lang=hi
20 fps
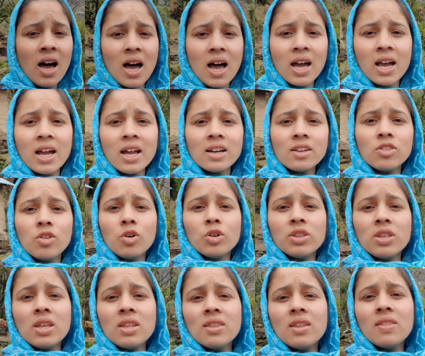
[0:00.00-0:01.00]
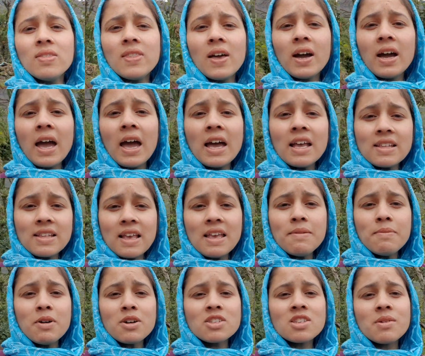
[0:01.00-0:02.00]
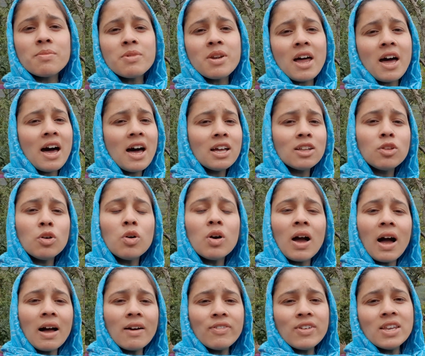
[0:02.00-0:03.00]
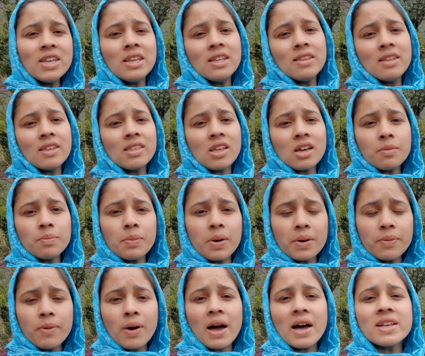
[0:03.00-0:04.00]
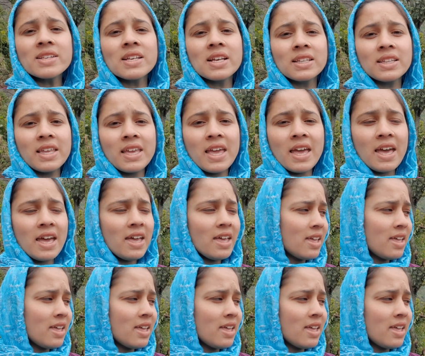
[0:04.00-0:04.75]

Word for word: अगर दो तीन दिन तक ऐसे ही मौसम रहा तो काफी नीचे तक बर्फ आ सकती है